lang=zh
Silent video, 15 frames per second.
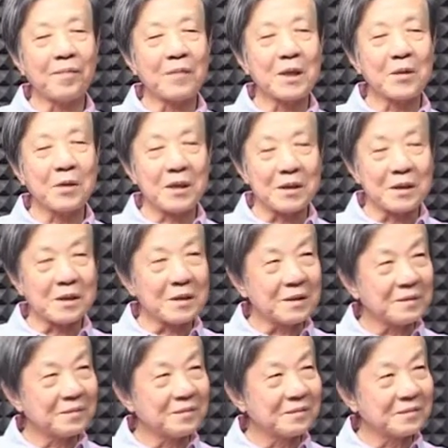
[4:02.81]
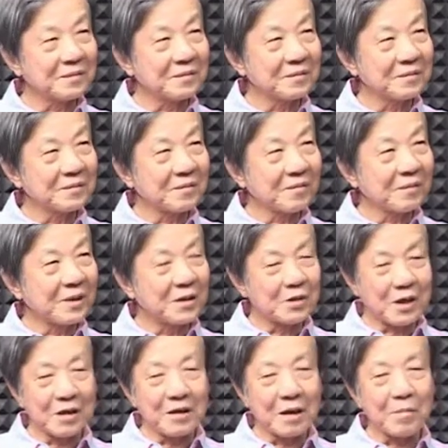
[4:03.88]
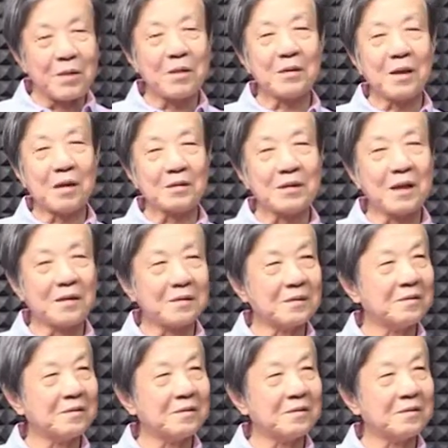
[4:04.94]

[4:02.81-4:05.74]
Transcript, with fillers: 音乐系，所以也被我考上